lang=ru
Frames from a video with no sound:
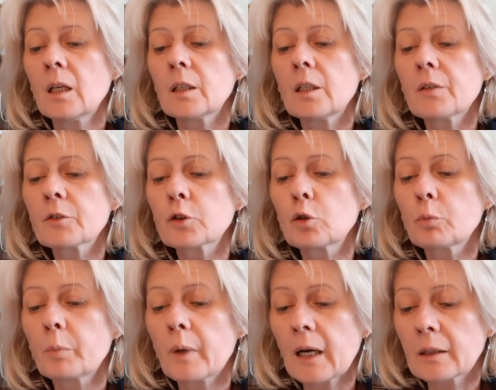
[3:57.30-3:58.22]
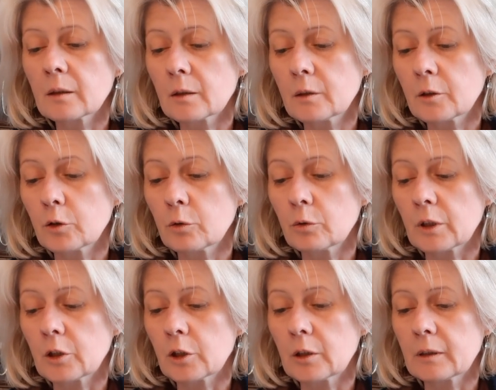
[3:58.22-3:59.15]
Не вступай на стезю
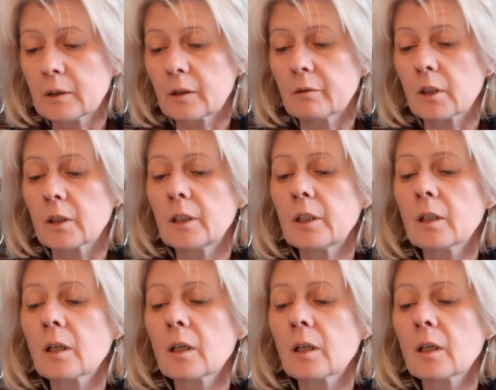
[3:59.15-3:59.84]
нечестивых, не